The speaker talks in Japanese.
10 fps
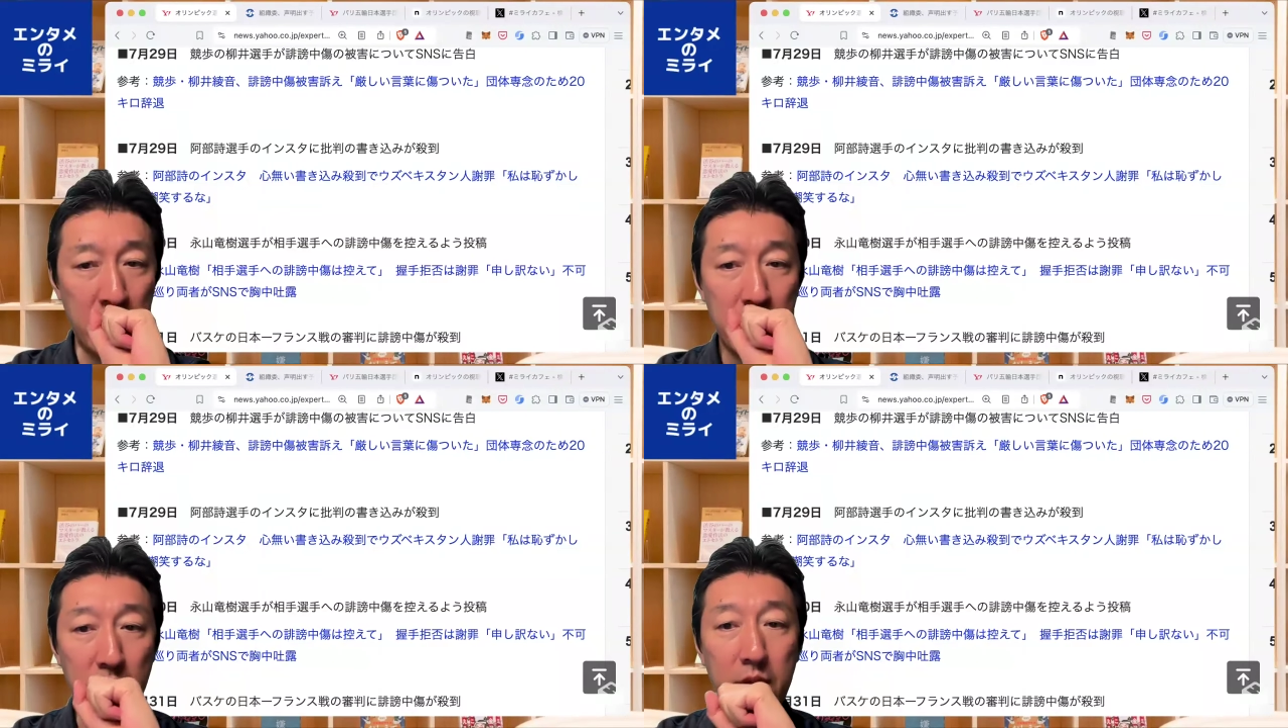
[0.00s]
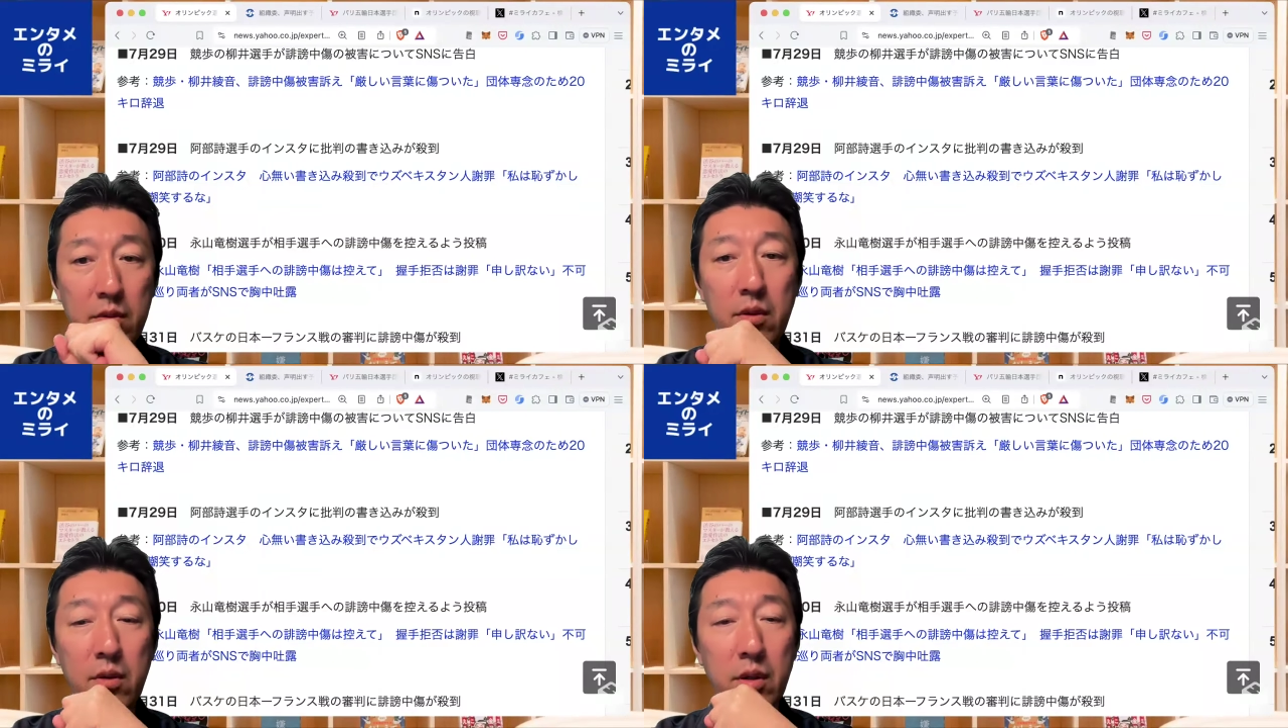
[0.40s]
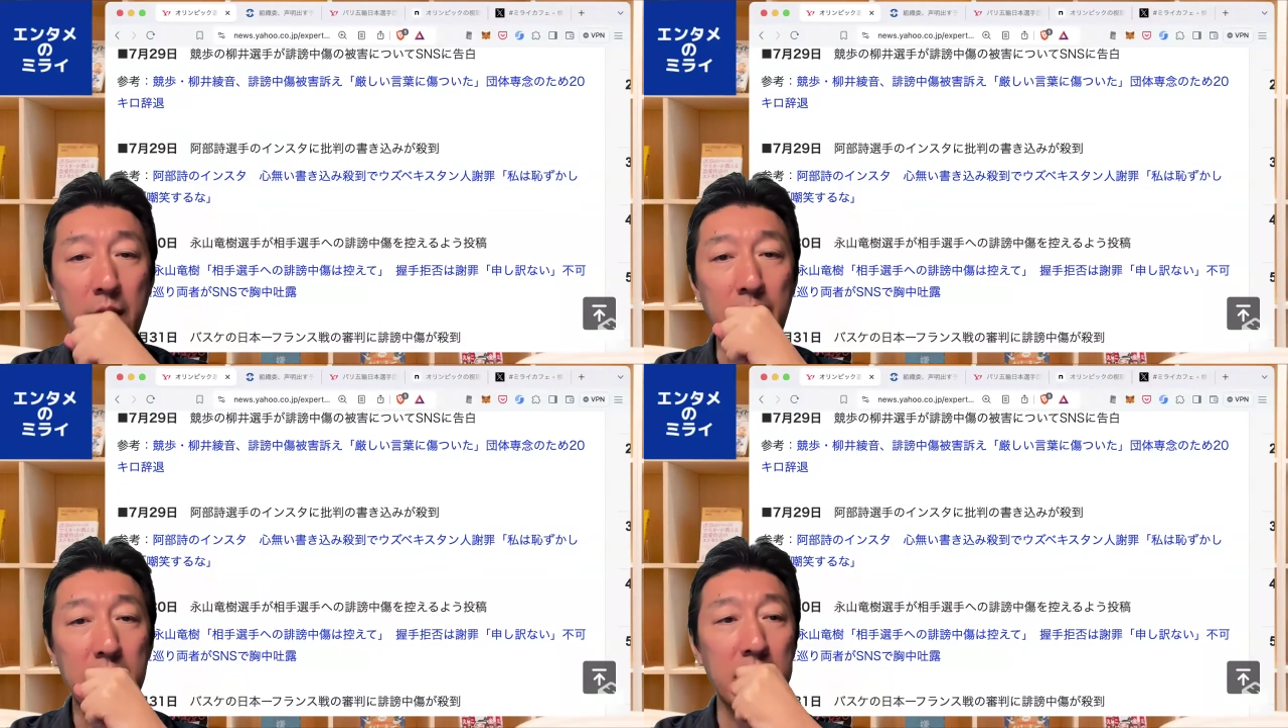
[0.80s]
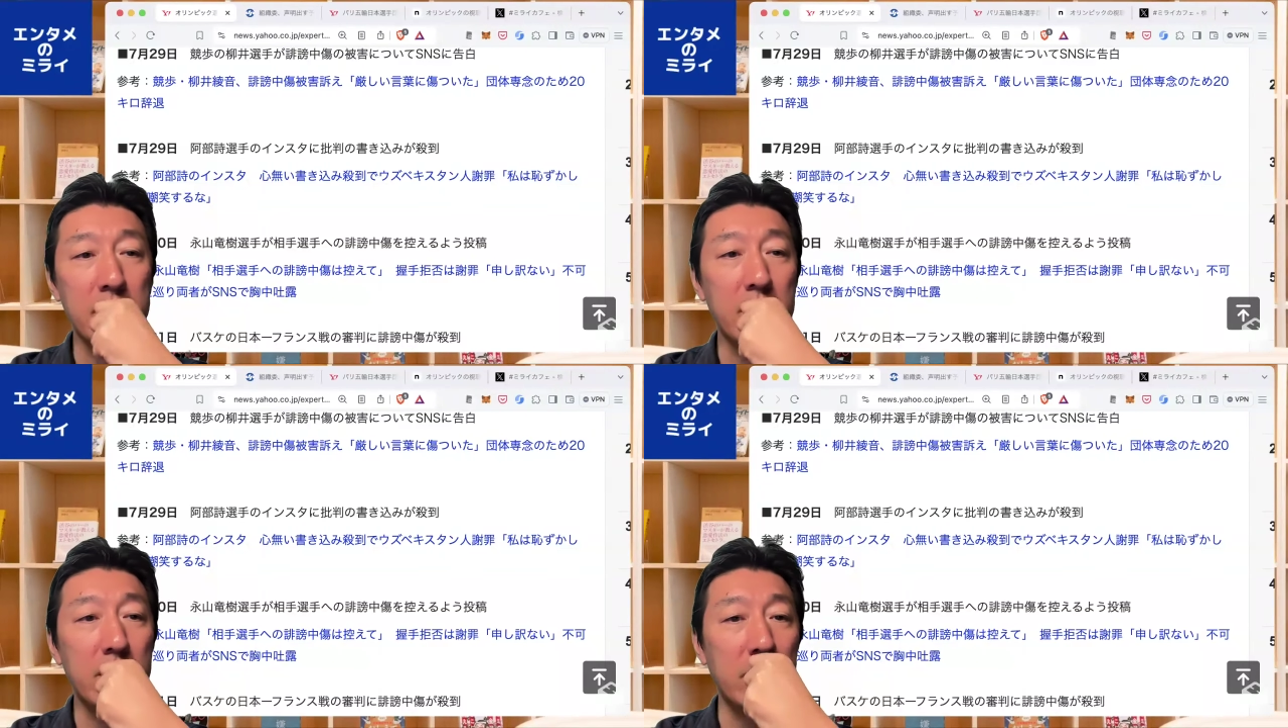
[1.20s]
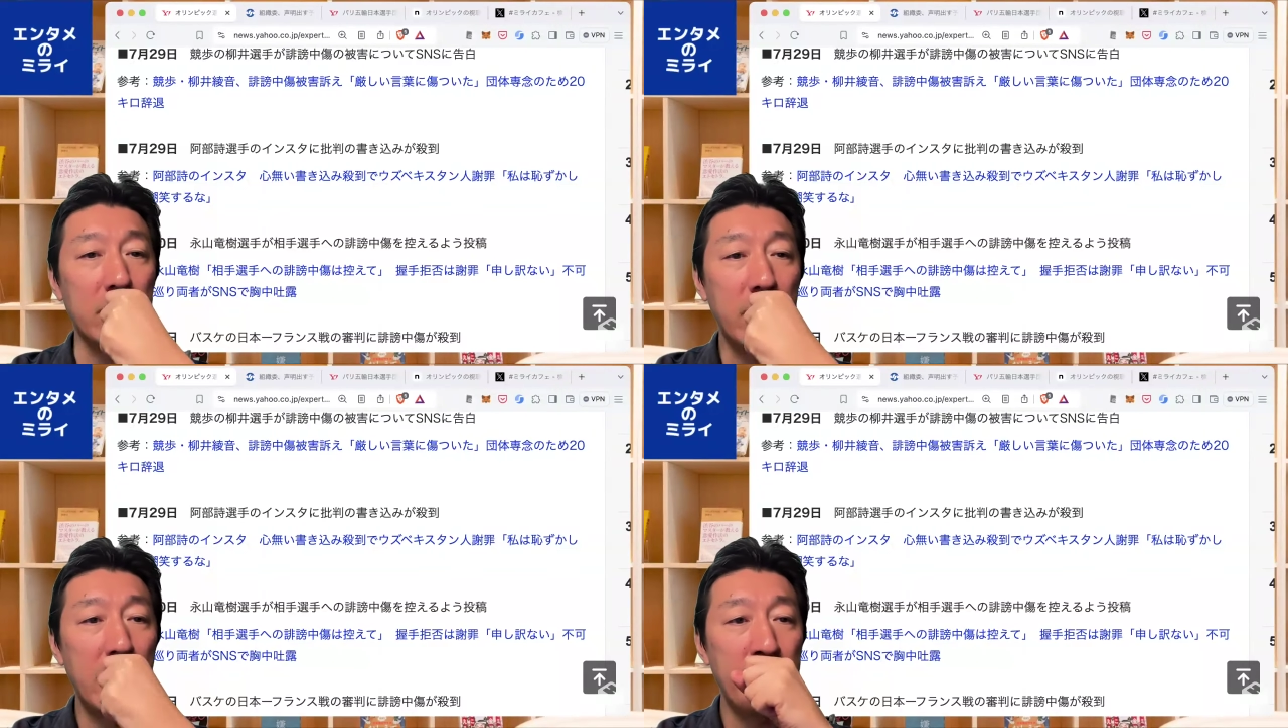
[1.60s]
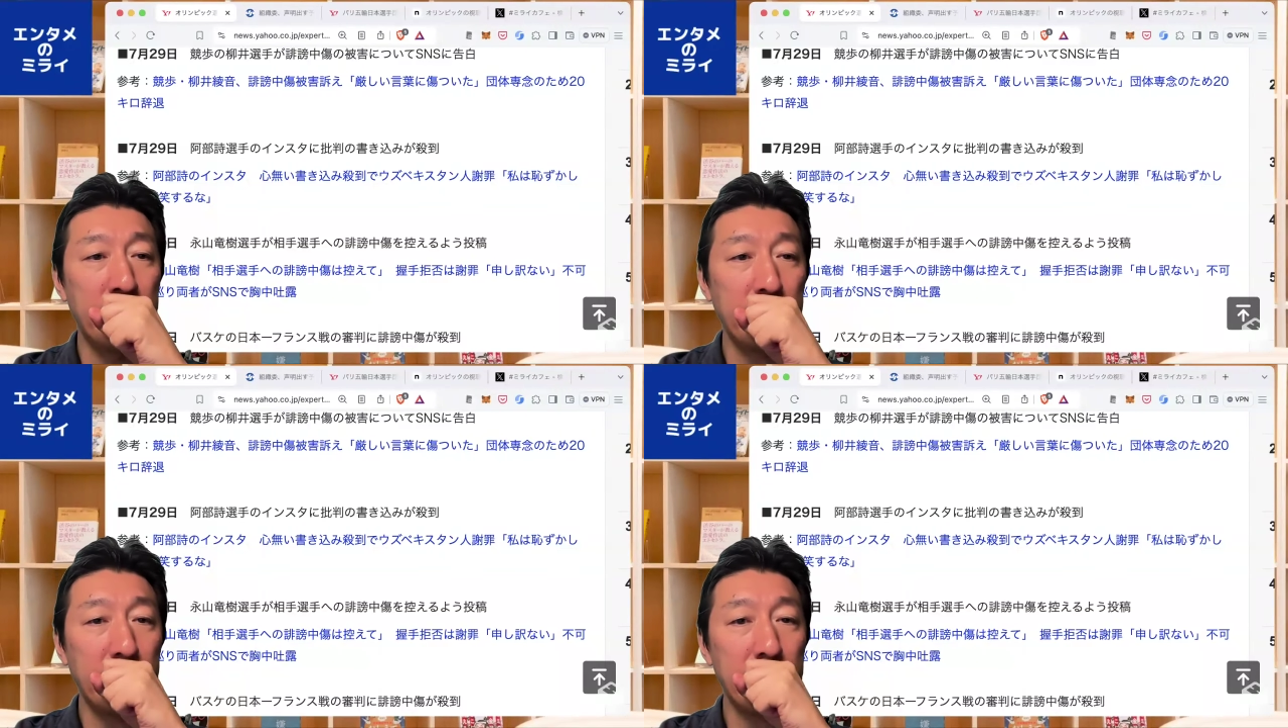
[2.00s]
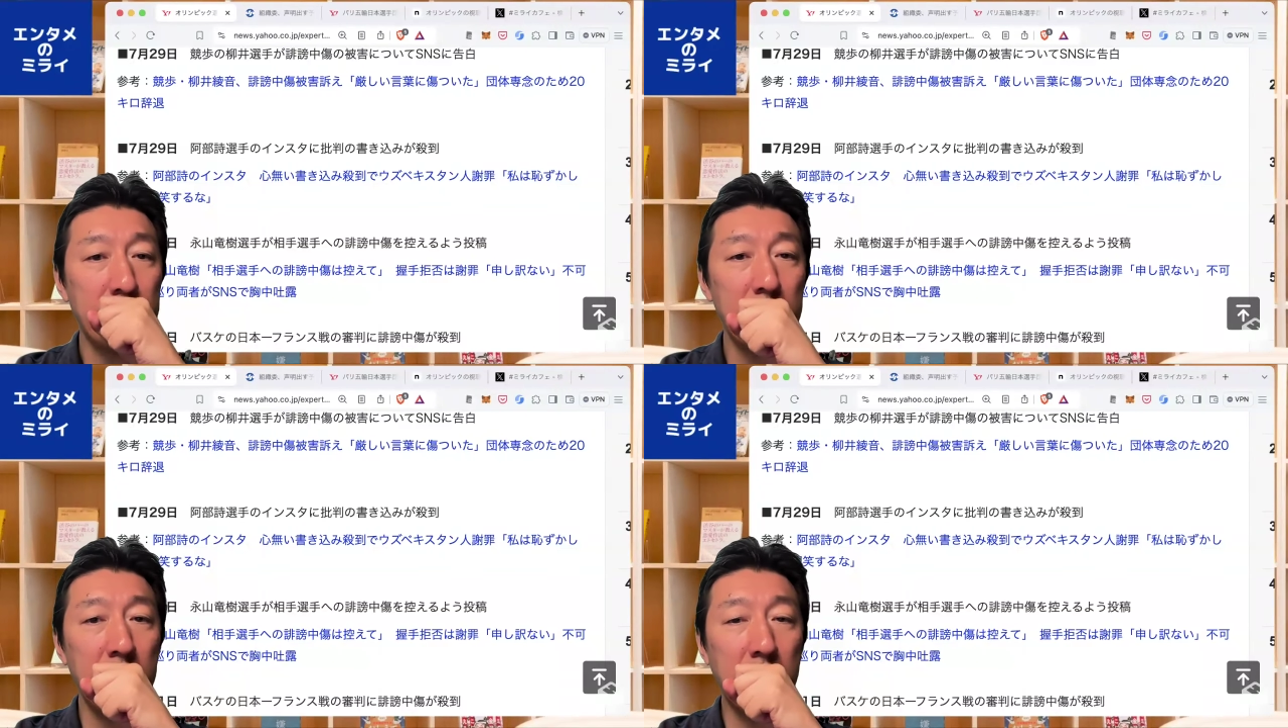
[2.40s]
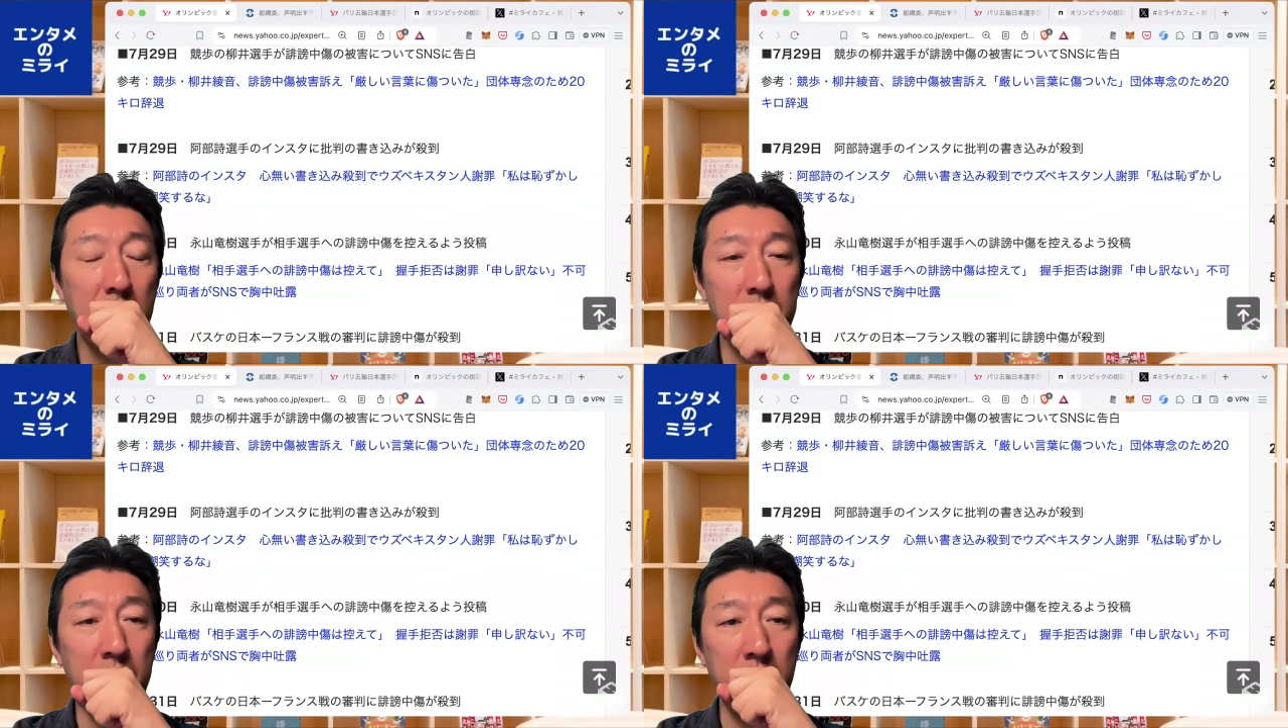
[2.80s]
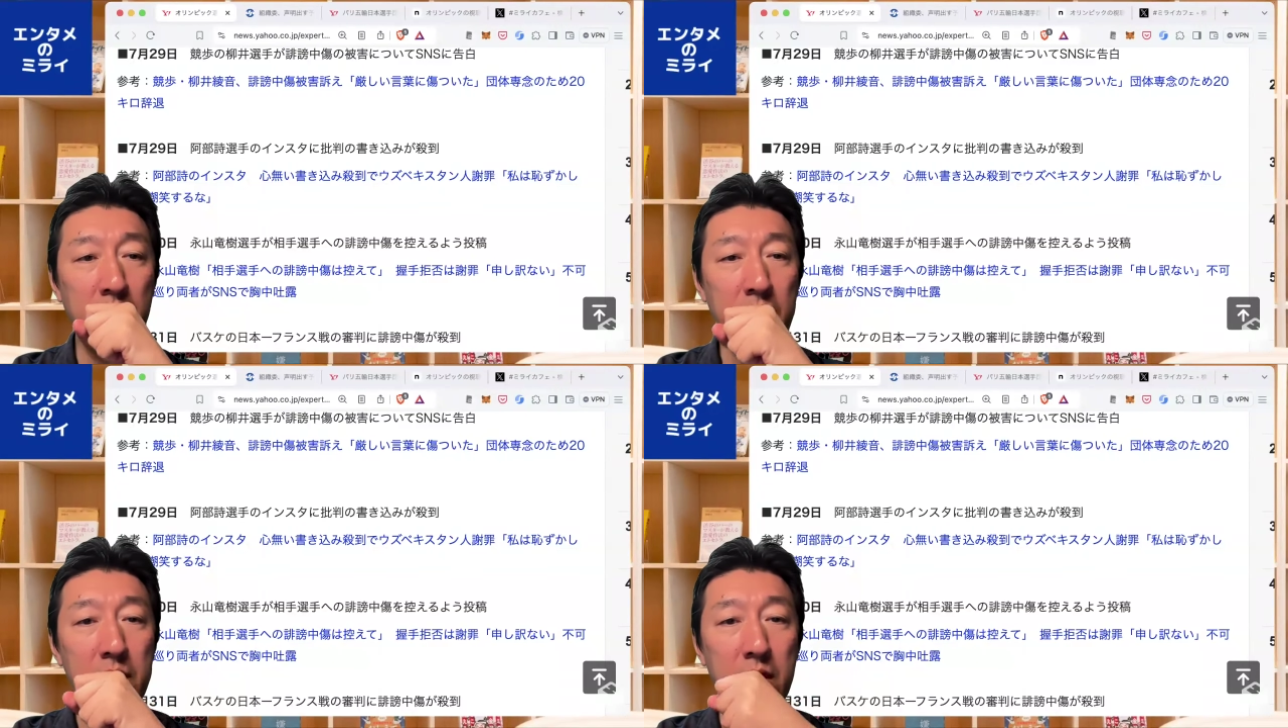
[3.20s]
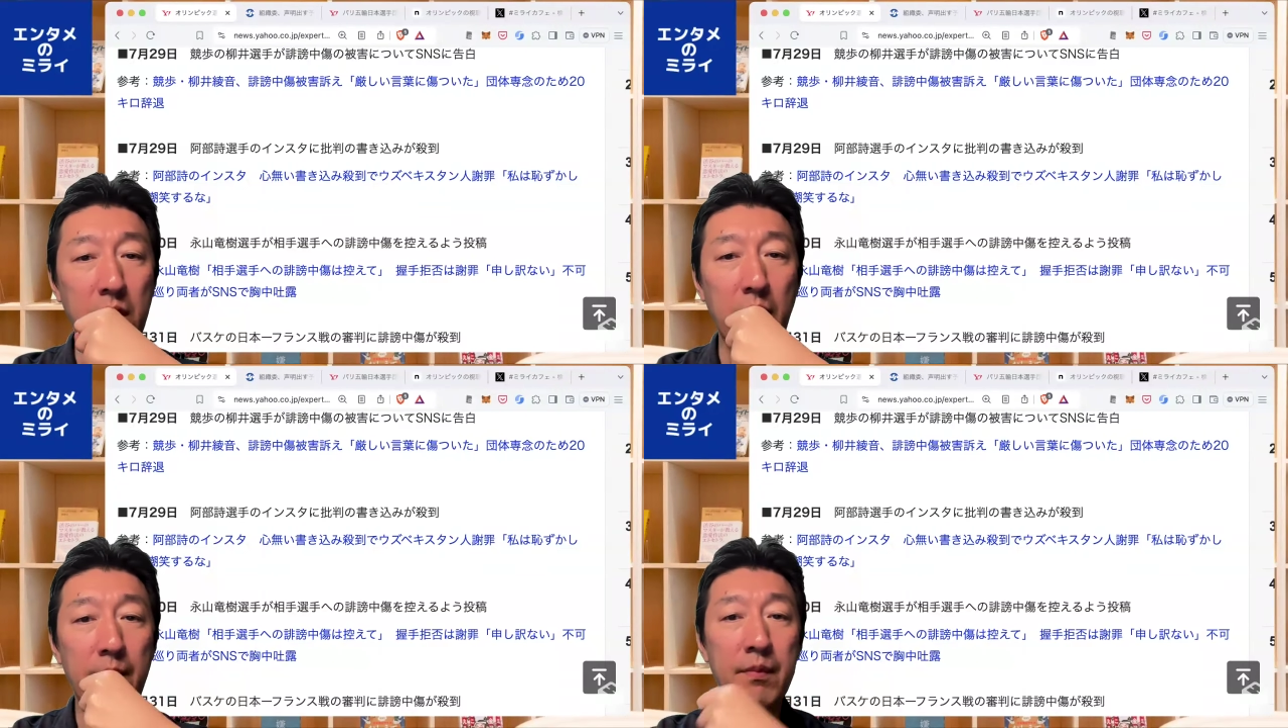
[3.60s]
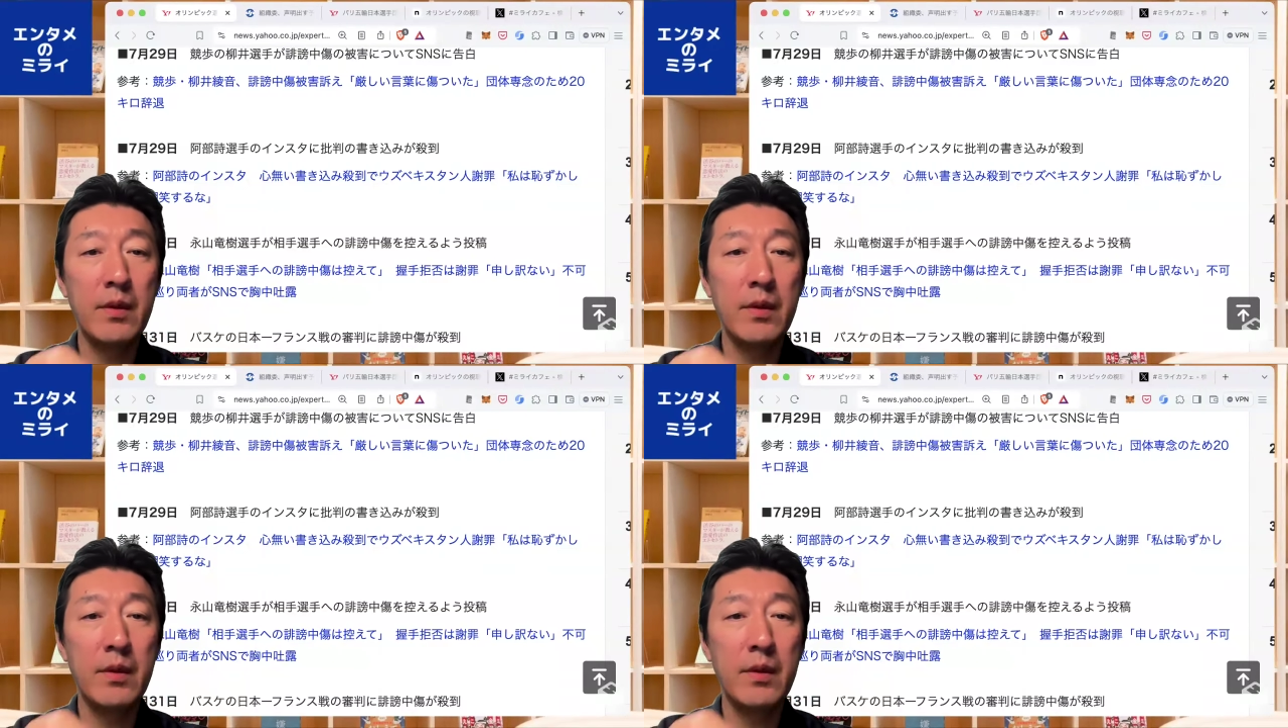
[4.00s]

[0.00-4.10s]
国旗投稿とかもあったんですけど、結構日本人の